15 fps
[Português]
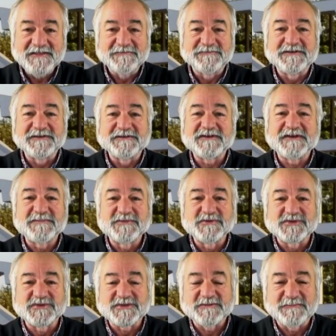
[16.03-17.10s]

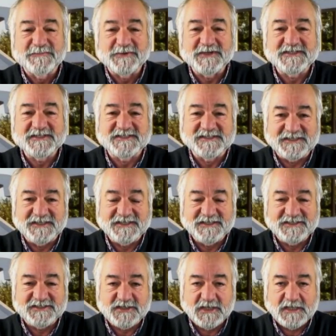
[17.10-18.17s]
Vivemos por estes
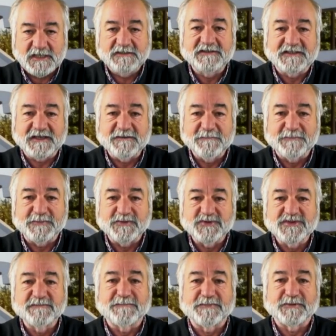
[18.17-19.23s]
dias tempos
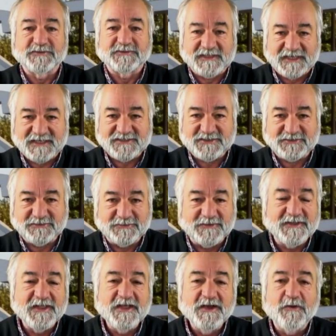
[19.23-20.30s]
de protesto
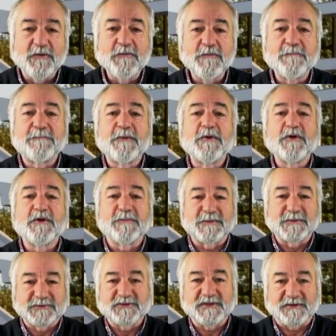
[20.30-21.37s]
um pouco por
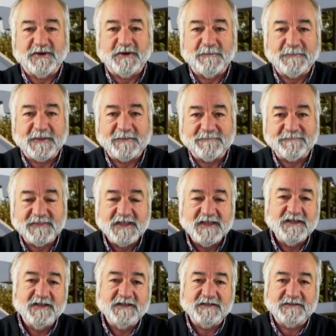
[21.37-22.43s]
toda a Europa.
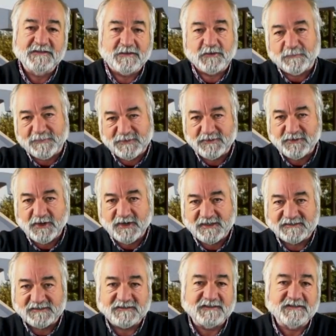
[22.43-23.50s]
A Europa do
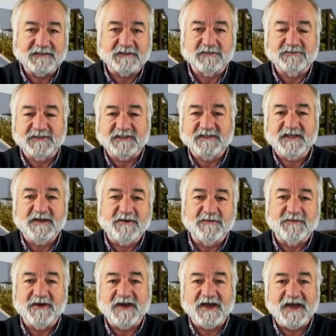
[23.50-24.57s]
Norte, Roterdão,
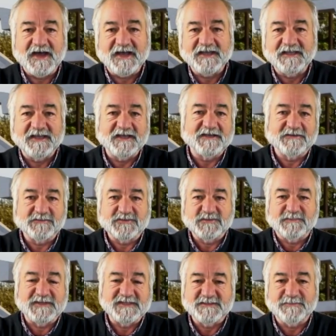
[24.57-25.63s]
Haia, os
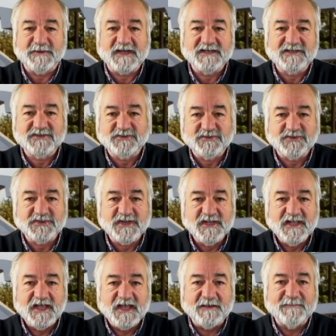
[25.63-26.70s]
Países Baixos,
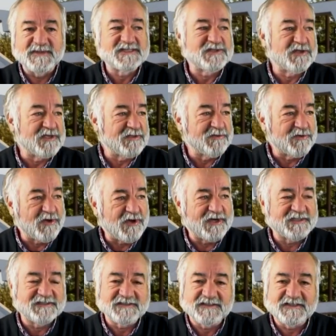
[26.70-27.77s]
a Macedónia do
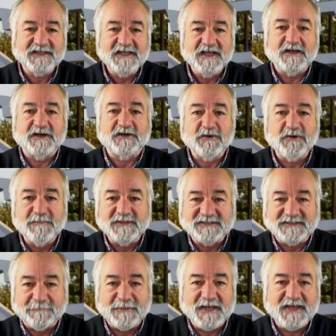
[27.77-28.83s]
Norte, Roma
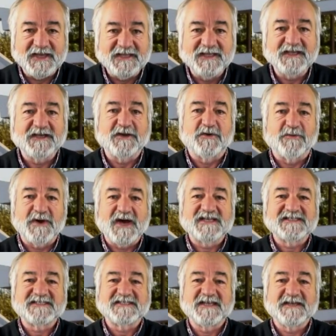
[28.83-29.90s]
também,
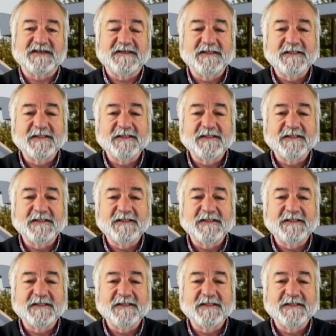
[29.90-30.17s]
Croácia.